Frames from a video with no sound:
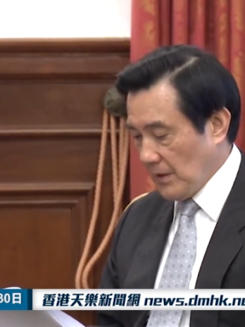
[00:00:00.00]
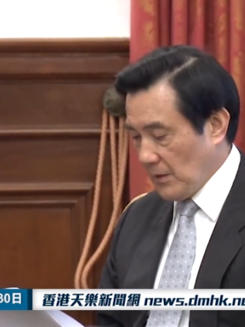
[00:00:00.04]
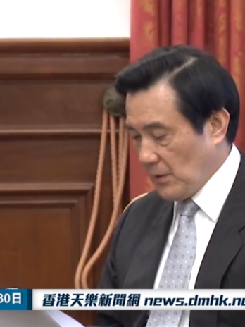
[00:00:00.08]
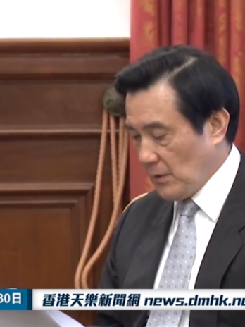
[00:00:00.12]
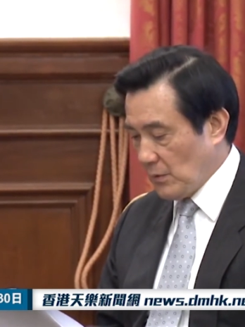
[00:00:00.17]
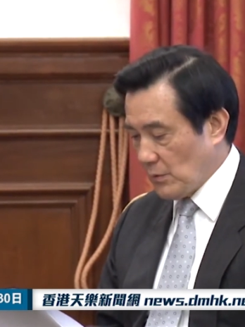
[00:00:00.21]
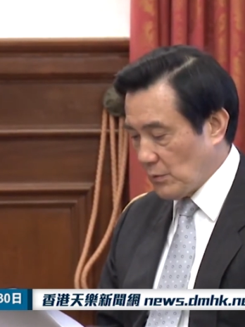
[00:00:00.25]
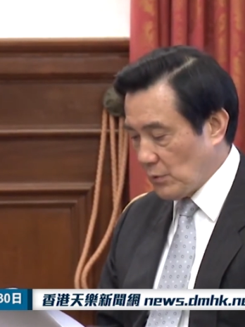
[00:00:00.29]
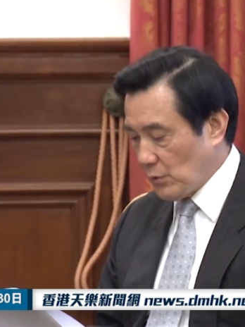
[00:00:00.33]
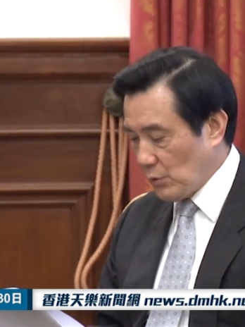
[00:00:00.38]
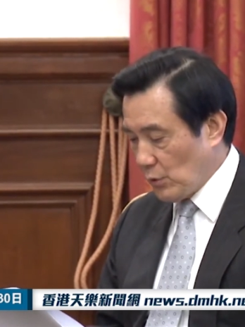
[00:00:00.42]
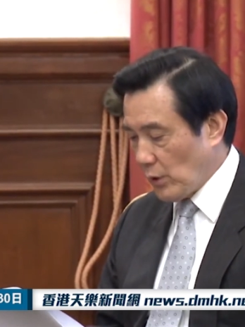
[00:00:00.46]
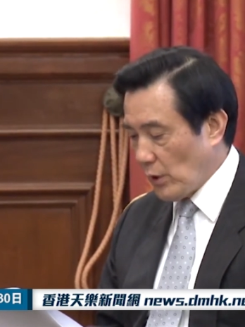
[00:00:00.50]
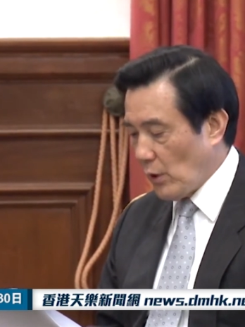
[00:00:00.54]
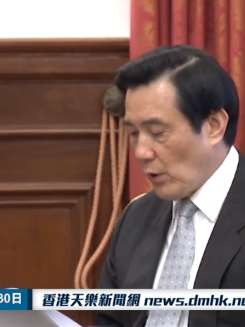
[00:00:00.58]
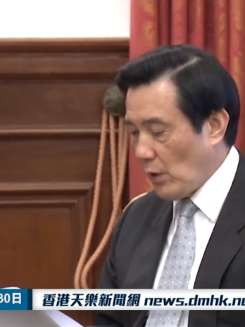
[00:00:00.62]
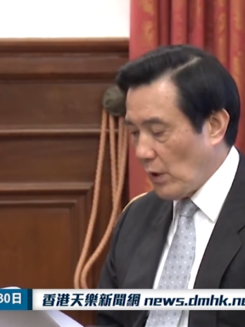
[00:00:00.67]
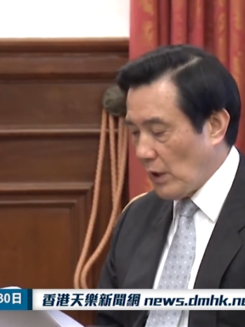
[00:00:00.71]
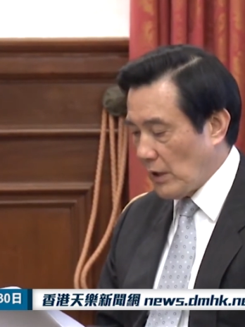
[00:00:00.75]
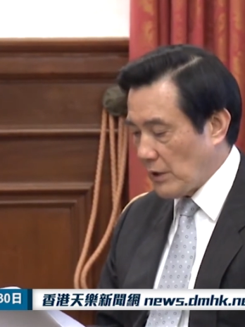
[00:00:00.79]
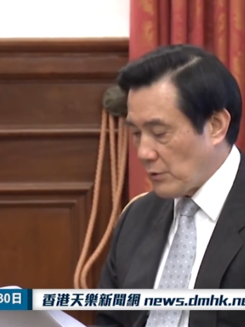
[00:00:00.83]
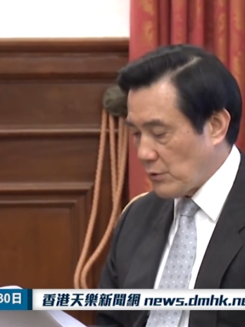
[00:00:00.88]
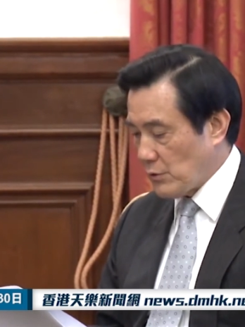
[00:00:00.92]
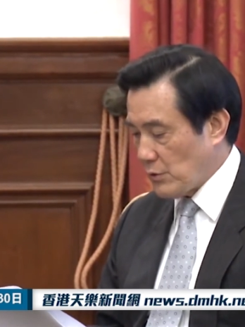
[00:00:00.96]
用对
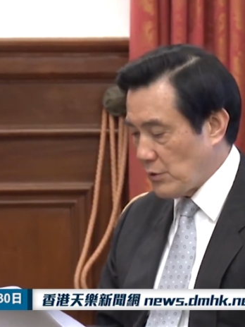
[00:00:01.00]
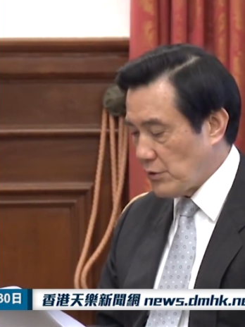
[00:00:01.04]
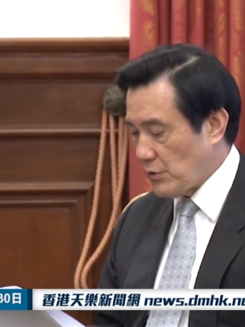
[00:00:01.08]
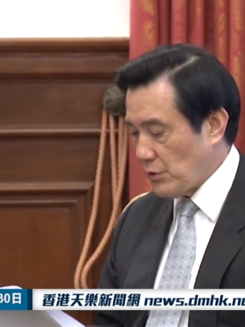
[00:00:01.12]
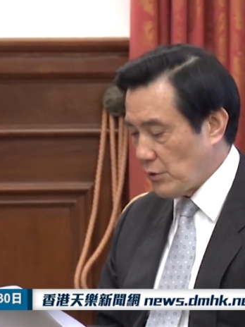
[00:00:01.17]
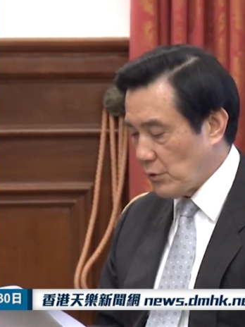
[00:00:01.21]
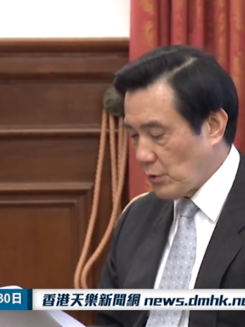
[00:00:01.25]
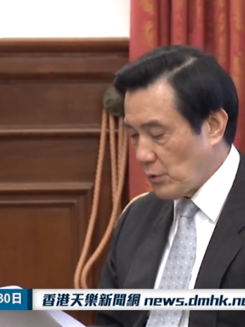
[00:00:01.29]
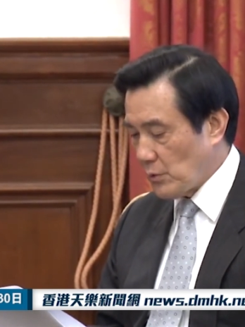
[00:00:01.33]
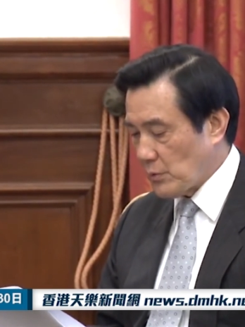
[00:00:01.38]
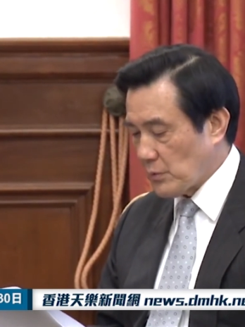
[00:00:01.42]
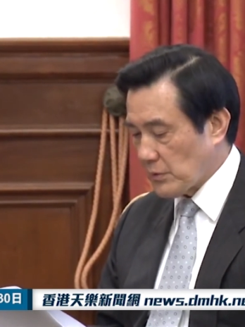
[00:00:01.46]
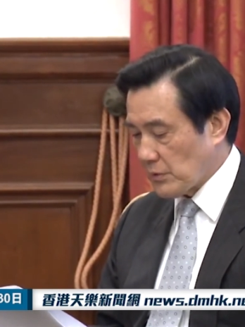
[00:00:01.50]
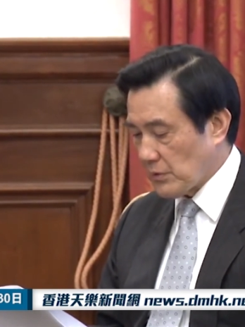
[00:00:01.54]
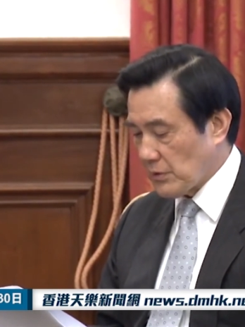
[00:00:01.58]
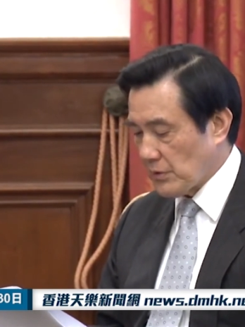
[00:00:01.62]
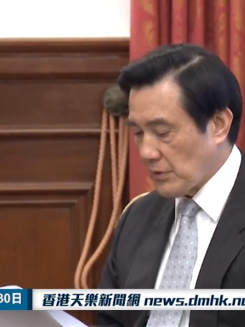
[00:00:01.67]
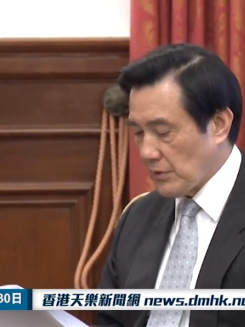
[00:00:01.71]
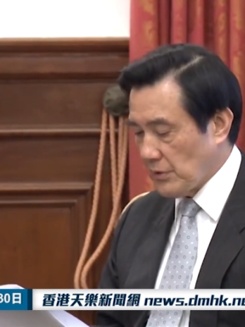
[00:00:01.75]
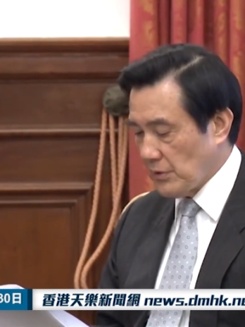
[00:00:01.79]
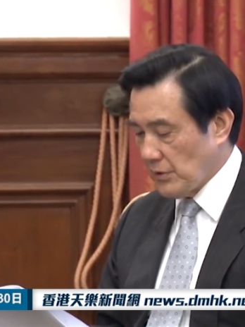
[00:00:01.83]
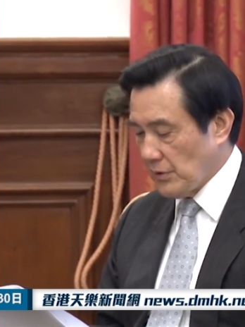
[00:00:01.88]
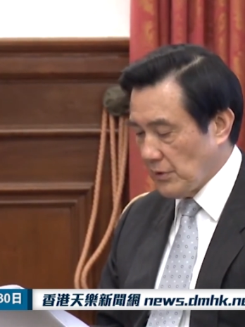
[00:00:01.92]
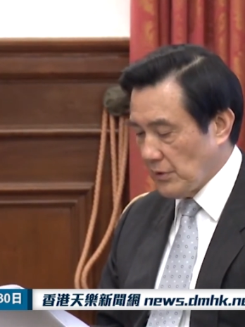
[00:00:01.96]
话寻求共
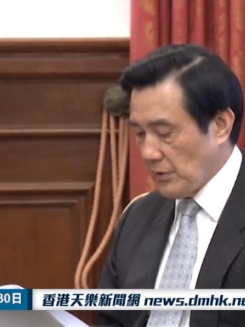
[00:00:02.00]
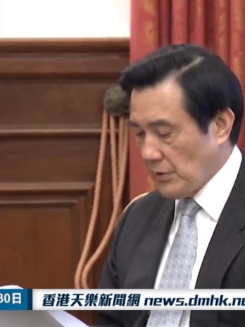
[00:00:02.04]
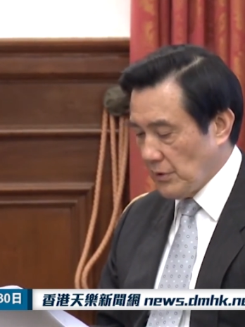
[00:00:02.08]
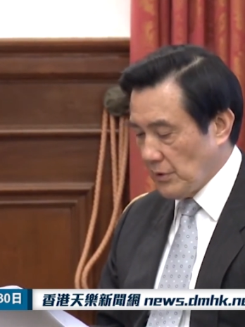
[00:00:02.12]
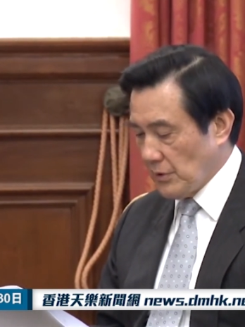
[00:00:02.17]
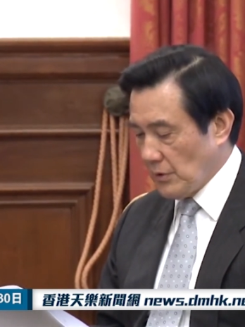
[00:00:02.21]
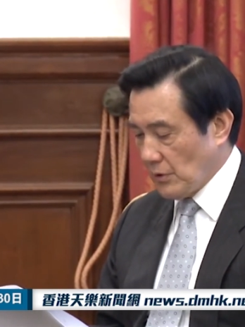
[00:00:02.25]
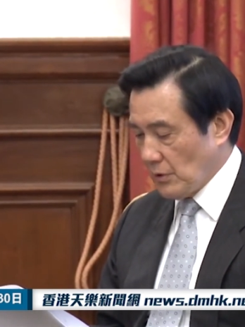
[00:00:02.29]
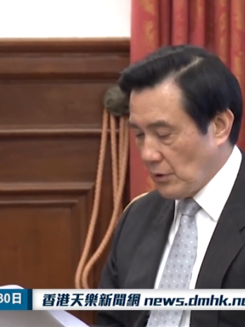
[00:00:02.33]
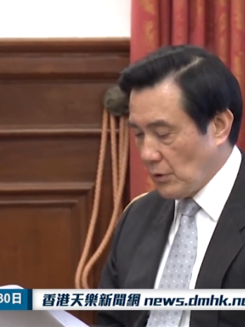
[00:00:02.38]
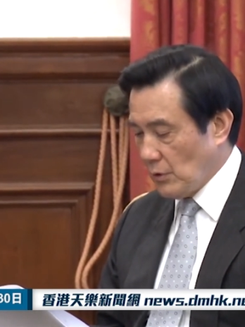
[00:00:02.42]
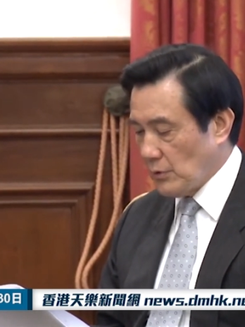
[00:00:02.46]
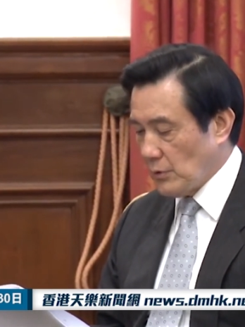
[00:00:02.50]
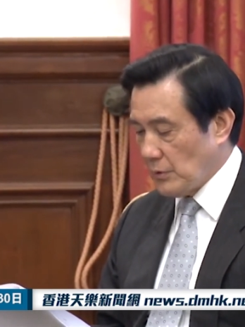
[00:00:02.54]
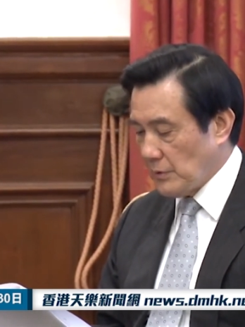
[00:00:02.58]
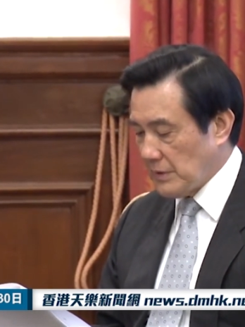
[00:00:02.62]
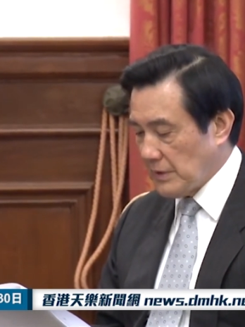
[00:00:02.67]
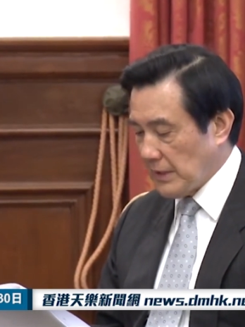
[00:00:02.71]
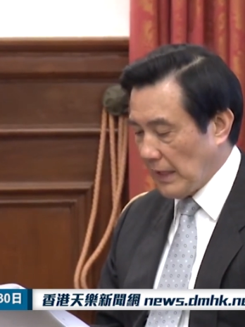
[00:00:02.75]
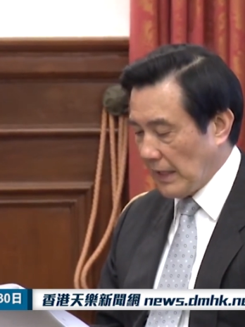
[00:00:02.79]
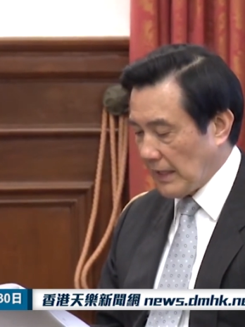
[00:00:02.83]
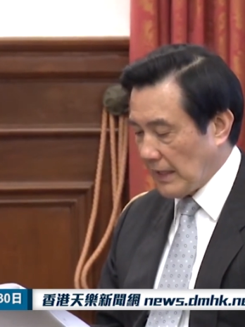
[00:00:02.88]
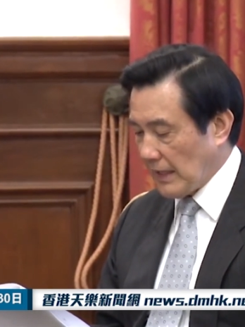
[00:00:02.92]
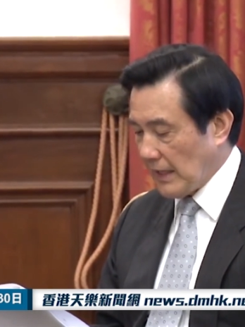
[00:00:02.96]
识，共
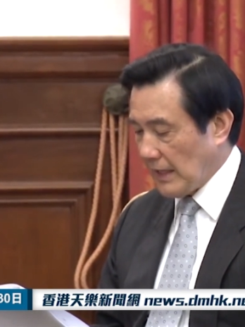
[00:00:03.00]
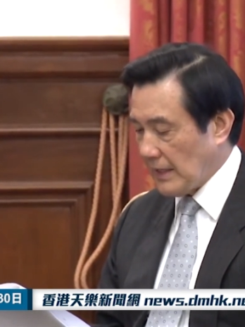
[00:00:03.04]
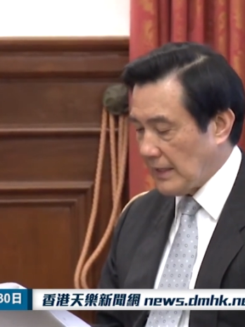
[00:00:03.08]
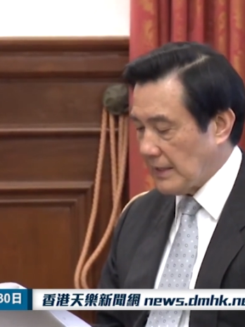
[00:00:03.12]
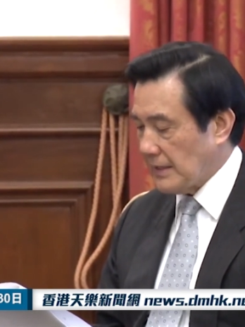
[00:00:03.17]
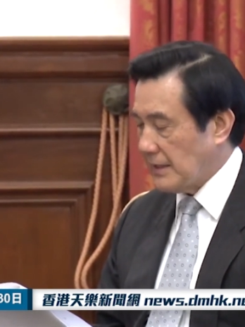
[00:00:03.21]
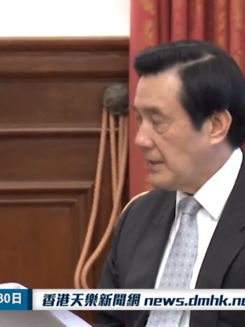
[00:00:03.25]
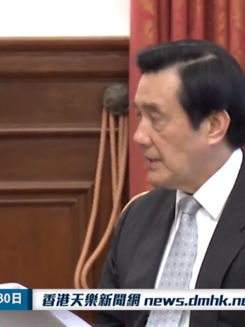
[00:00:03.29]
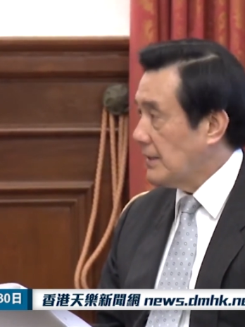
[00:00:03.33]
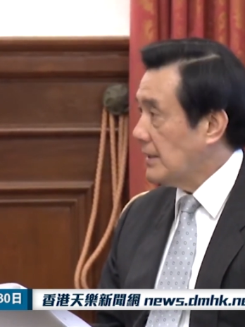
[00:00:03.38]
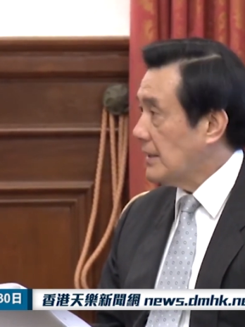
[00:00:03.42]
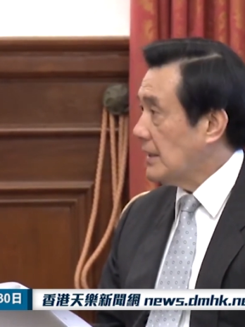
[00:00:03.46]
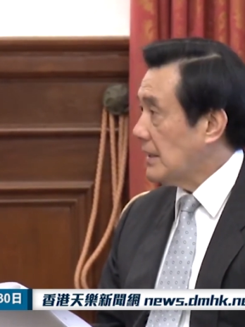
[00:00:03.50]
同展开